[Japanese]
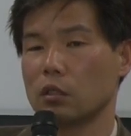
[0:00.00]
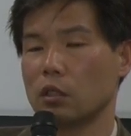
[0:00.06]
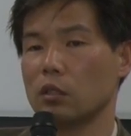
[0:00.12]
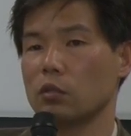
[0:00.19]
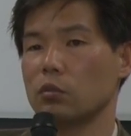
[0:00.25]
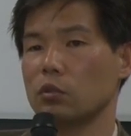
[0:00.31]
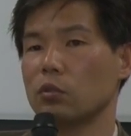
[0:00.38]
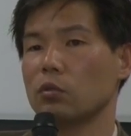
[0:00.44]
て
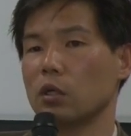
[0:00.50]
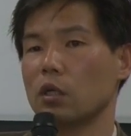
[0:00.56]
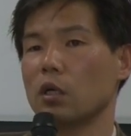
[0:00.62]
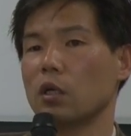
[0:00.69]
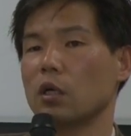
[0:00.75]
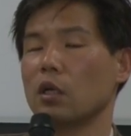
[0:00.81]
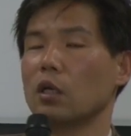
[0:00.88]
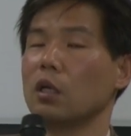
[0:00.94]
いう人
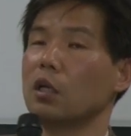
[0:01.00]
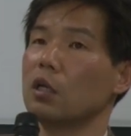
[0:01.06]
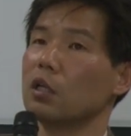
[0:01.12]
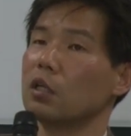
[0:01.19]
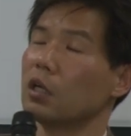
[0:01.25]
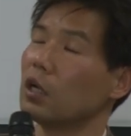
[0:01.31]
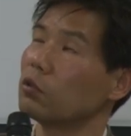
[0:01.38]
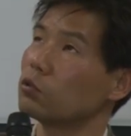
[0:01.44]
が
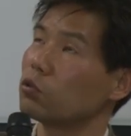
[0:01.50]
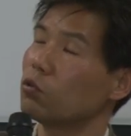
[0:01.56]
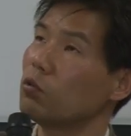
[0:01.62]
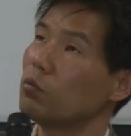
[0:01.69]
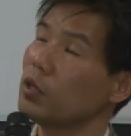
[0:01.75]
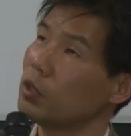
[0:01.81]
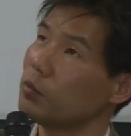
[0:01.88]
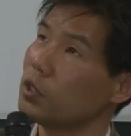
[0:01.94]
そ
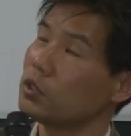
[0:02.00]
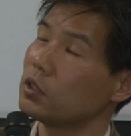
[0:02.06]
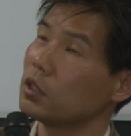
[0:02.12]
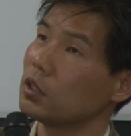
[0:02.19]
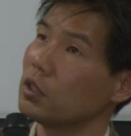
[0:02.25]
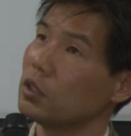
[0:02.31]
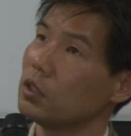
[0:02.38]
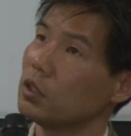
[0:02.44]
こまで明示
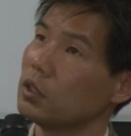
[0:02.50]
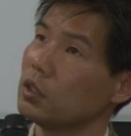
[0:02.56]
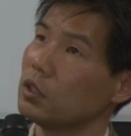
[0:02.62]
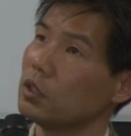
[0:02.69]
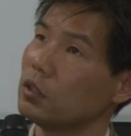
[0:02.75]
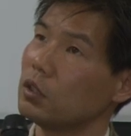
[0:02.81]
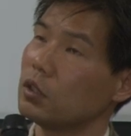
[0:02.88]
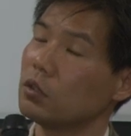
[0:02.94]
的
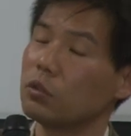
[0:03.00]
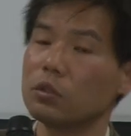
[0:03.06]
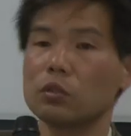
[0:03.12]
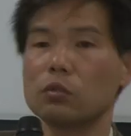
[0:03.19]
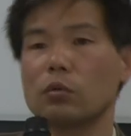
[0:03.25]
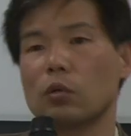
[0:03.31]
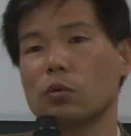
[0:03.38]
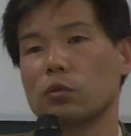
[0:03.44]
に言う
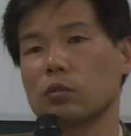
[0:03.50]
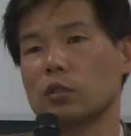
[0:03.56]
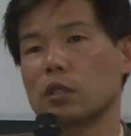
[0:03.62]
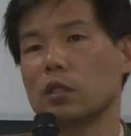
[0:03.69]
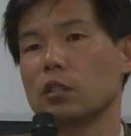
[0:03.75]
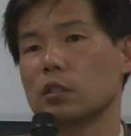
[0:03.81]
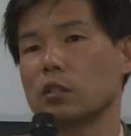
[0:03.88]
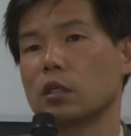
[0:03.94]
人は多く
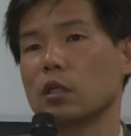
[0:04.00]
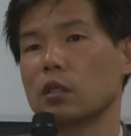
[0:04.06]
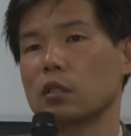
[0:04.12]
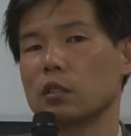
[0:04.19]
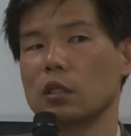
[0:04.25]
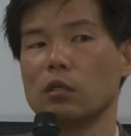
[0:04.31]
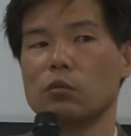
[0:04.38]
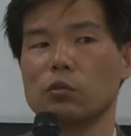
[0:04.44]
ないんです
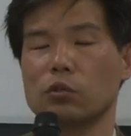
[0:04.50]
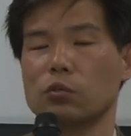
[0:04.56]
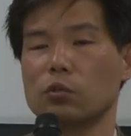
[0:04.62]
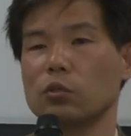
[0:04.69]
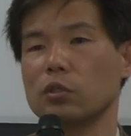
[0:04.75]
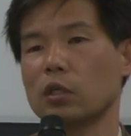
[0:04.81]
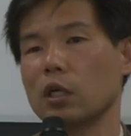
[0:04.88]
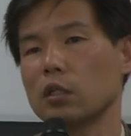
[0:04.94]
が、結構
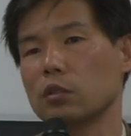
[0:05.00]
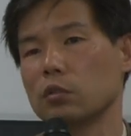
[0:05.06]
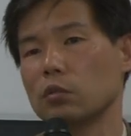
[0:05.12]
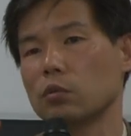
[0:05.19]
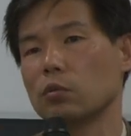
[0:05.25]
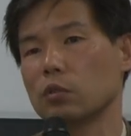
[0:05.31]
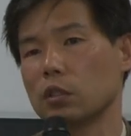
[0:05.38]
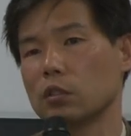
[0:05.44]
そういう反
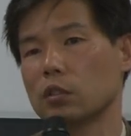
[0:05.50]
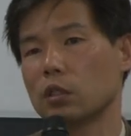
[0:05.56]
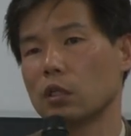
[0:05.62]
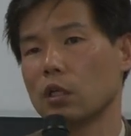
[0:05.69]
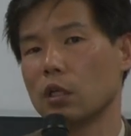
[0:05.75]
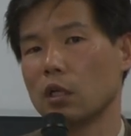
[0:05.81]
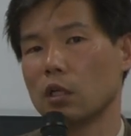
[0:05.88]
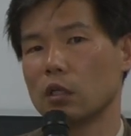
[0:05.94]
応です。
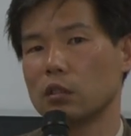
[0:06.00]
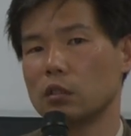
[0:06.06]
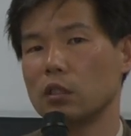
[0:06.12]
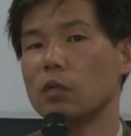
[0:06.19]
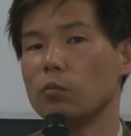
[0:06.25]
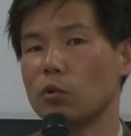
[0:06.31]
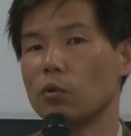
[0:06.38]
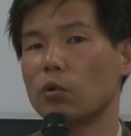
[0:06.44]

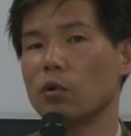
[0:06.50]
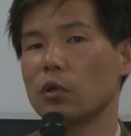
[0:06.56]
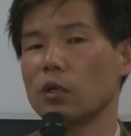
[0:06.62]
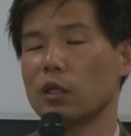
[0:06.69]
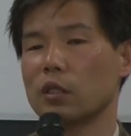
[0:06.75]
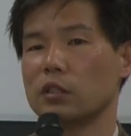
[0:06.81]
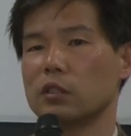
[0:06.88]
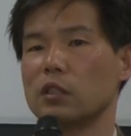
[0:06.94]
でも
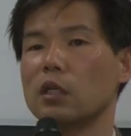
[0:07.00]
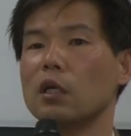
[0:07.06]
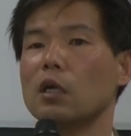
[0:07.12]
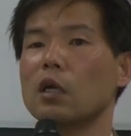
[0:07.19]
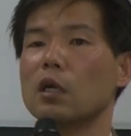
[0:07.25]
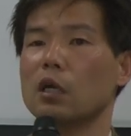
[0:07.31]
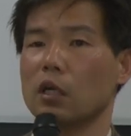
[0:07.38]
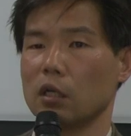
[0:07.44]

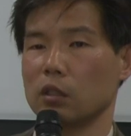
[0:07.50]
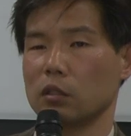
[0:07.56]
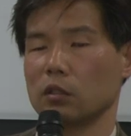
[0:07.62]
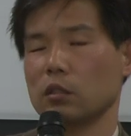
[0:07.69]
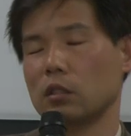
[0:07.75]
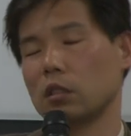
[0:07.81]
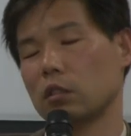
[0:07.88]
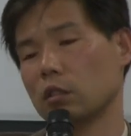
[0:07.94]
じゃ
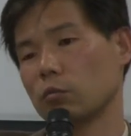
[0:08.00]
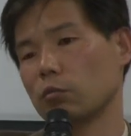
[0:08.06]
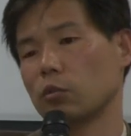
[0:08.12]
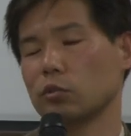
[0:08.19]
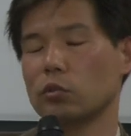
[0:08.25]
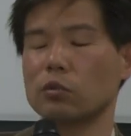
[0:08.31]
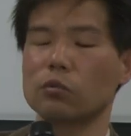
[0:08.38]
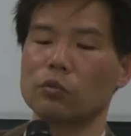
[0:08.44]
あって言って、
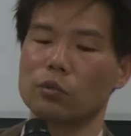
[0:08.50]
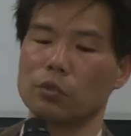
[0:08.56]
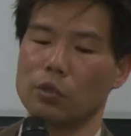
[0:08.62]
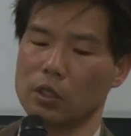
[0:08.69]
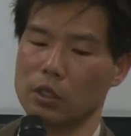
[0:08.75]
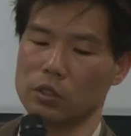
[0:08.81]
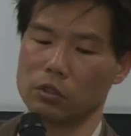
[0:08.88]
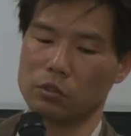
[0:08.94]
もうちょっとこ
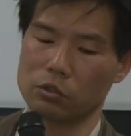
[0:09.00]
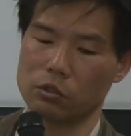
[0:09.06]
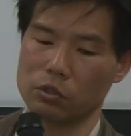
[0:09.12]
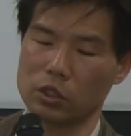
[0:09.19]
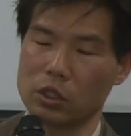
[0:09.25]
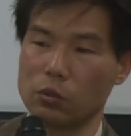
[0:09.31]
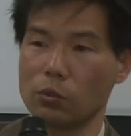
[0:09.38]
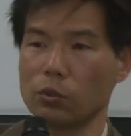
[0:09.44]
う話の
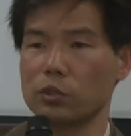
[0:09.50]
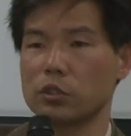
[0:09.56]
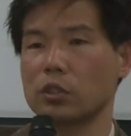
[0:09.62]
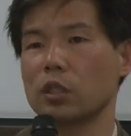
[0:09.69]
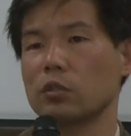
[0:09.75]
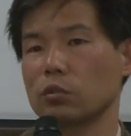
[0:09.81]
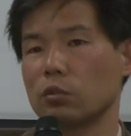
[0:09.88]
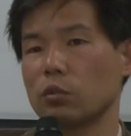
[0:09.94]
継ぎ方し
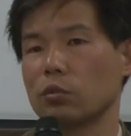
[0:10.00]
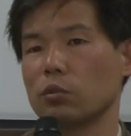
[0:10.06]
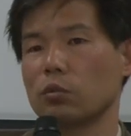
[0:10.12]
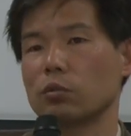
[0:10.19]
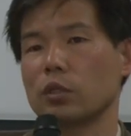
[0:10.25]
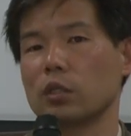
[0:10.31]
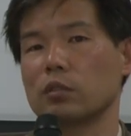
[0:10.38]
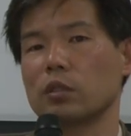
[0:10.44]
ていくと
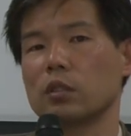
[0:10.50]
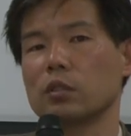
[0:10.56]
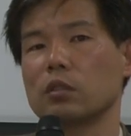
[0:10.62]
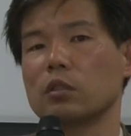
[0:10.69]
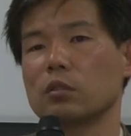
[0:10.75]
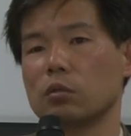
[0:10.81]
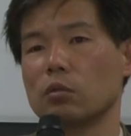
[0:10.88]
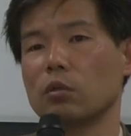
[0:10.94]
どうなるかっ
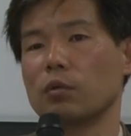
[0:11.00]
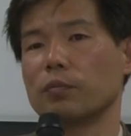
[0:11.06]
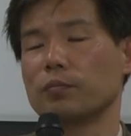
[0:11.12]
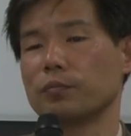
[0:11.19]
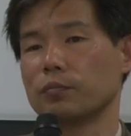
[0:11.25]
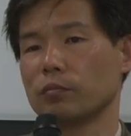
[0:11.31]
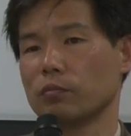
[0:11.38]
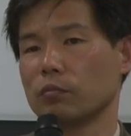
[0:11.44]
ていうと、
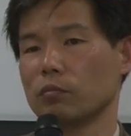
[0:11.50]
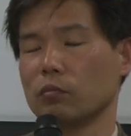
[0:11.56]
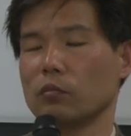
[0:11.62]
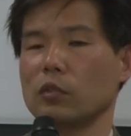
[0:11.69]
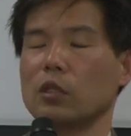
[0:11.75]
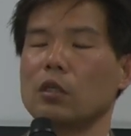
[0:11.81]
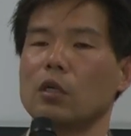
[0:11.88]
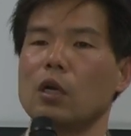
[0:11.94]

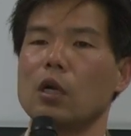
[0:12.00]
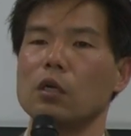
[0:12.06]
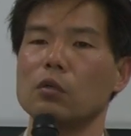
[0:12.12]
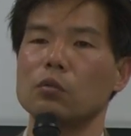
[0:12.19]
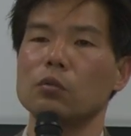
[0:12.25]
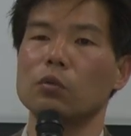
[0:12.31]
韓